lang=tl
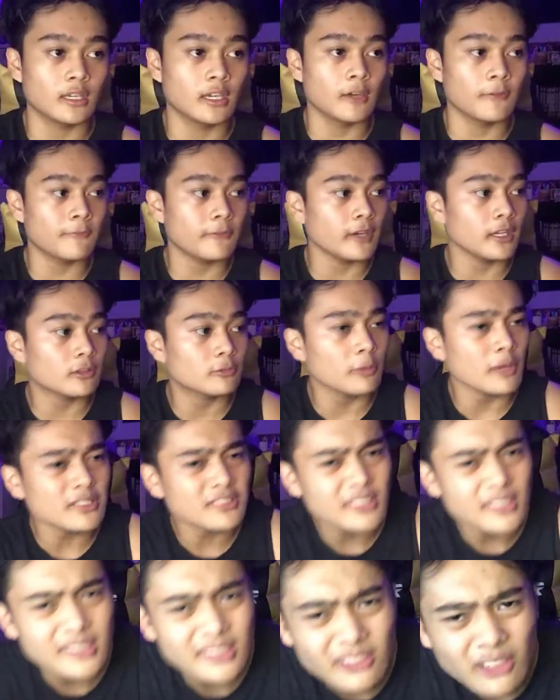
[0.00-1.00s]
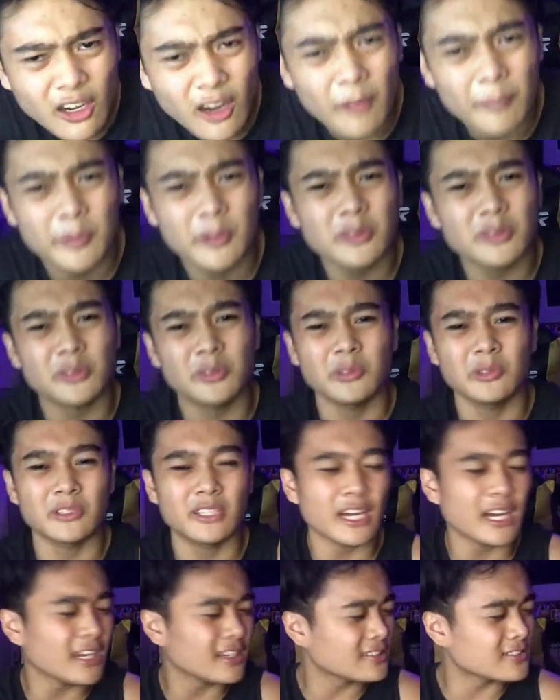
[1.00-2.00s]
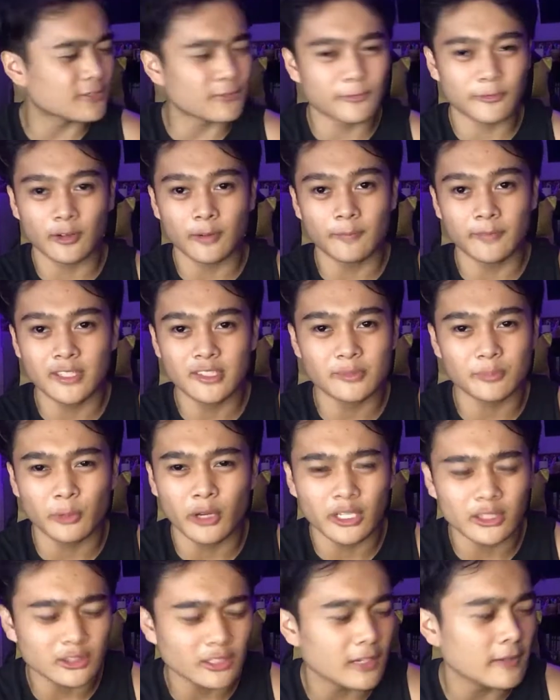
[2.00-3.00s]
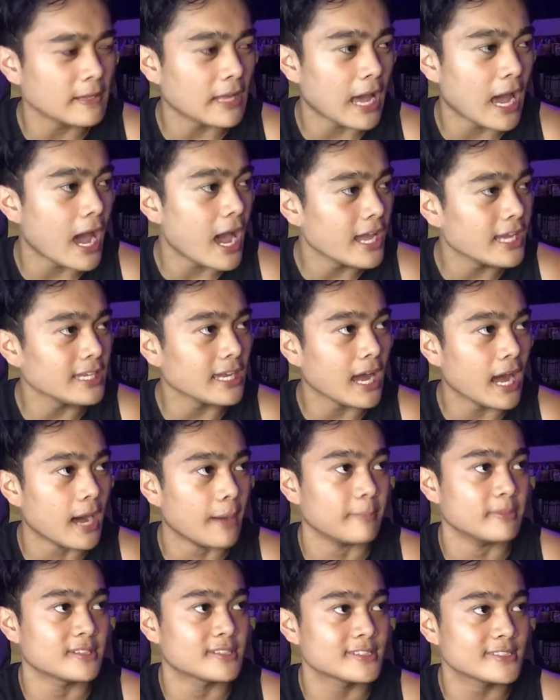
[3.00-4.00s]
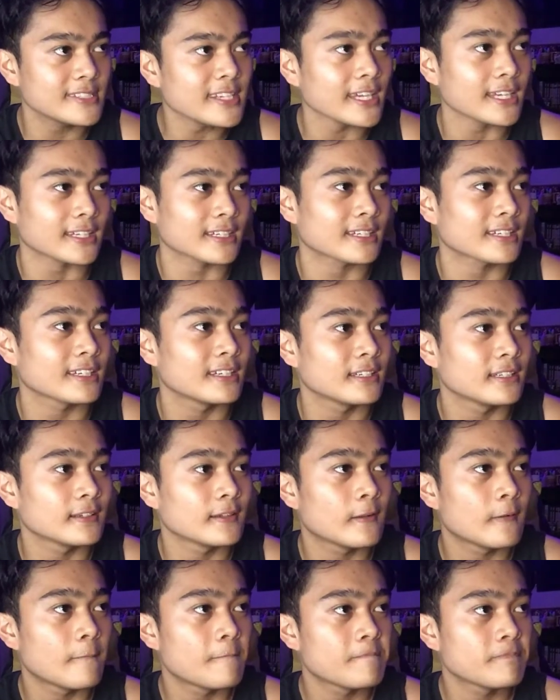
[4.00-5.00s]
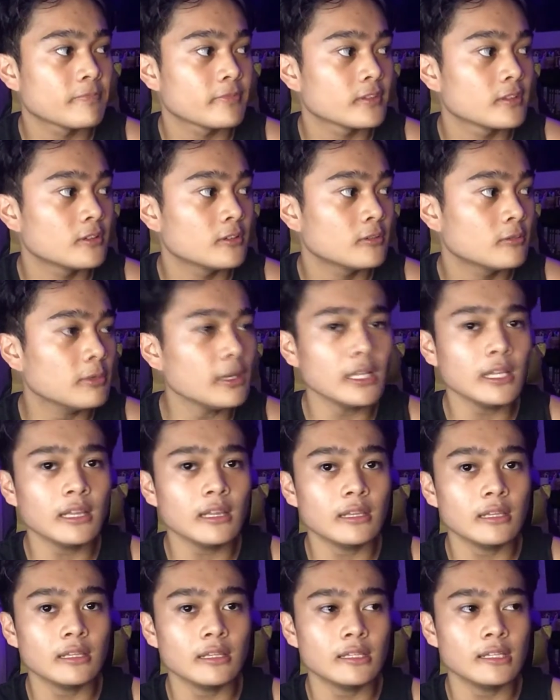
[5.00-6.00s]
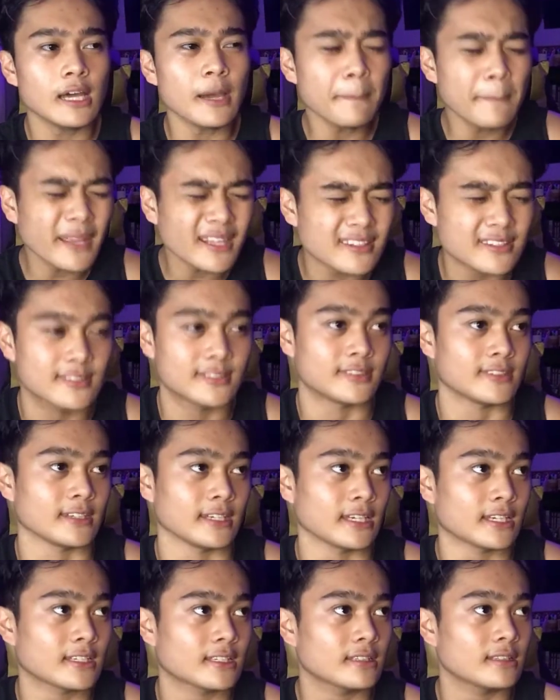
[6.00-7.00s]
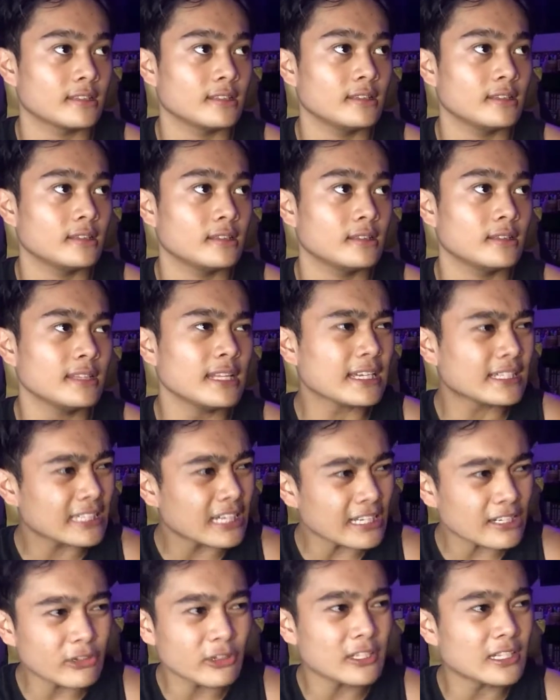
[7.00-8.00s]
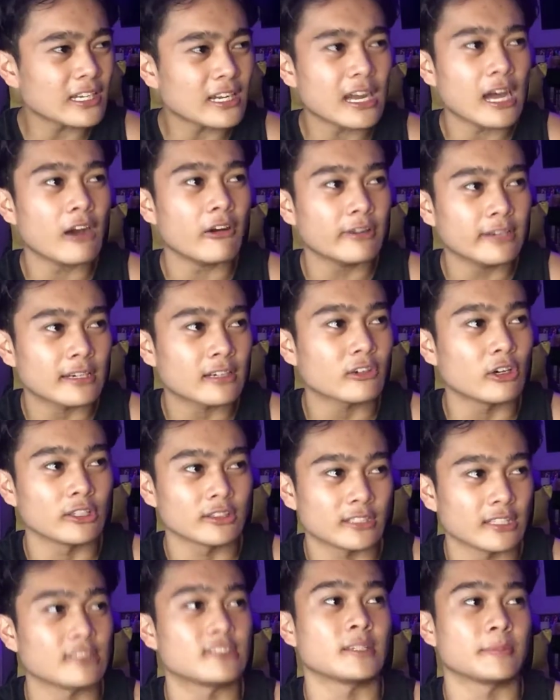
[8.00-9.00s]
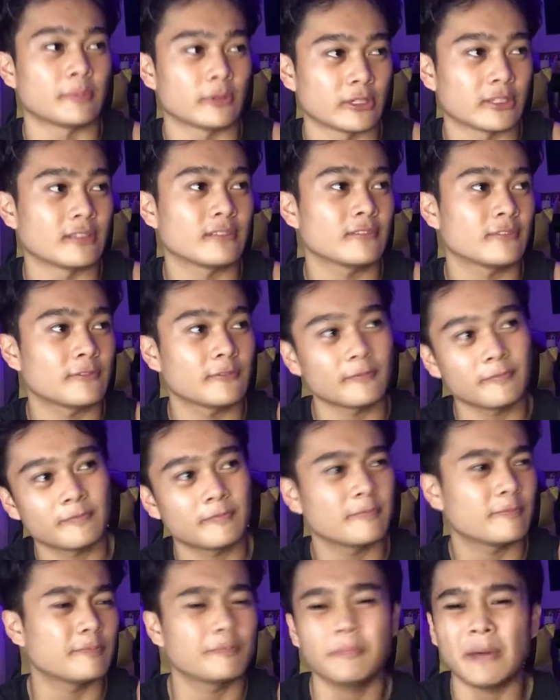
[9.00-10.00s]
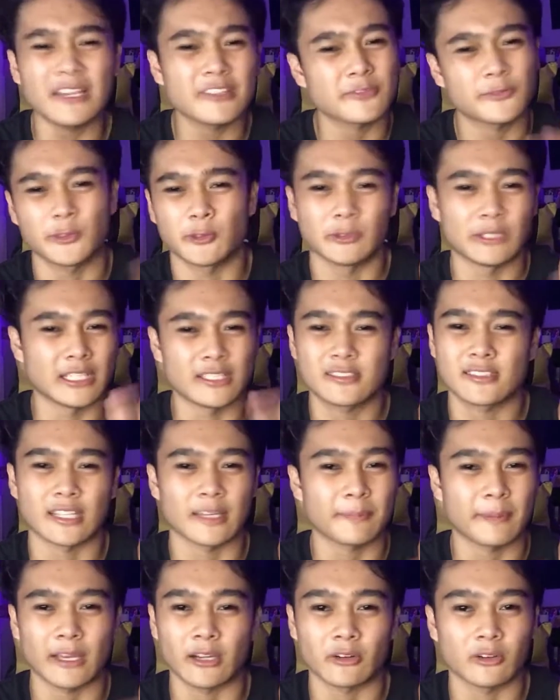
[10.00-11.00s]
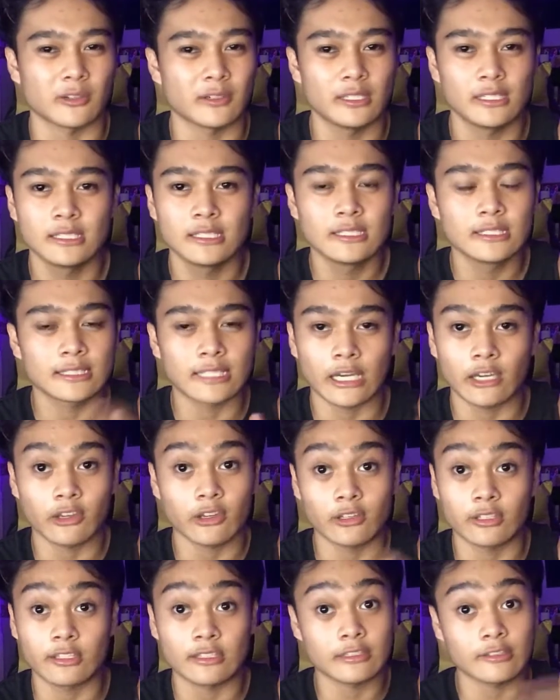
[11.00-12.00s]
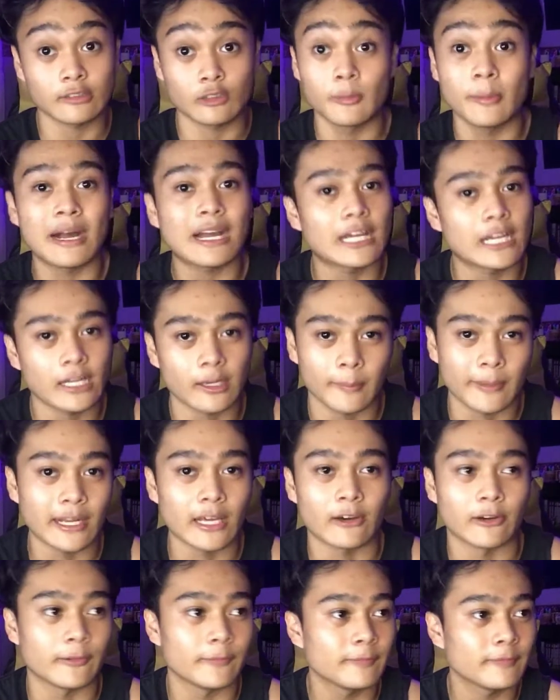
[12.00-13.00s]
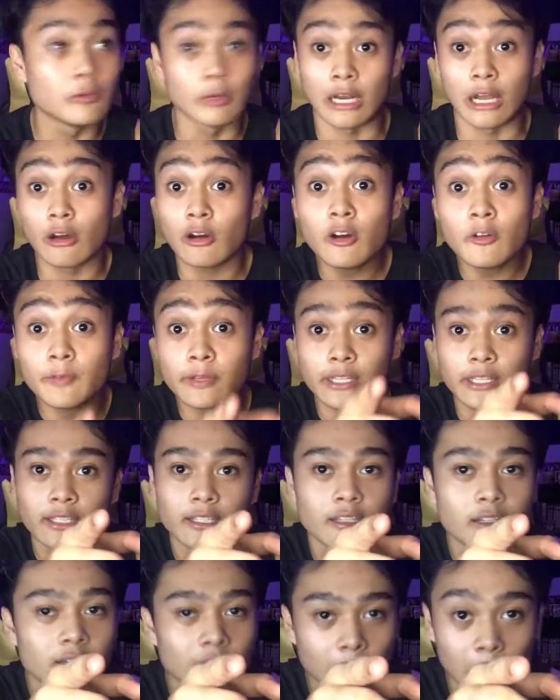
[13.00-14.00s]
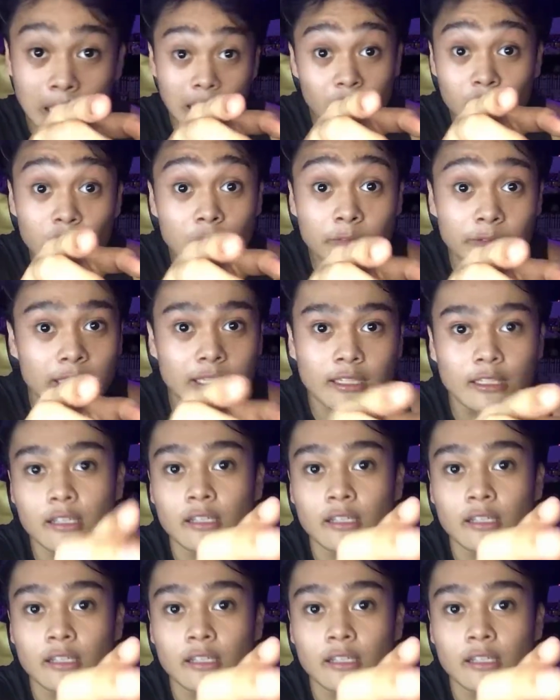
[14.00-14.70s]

if it wasn't obvious to you guys from this point on, I am sick! Well, a bit sick. Nagkaroon lang ako ng konting sipon past few days na. Pero ngayon, gumagaling naman ako. Wala akong COVID. Wala akong COVID.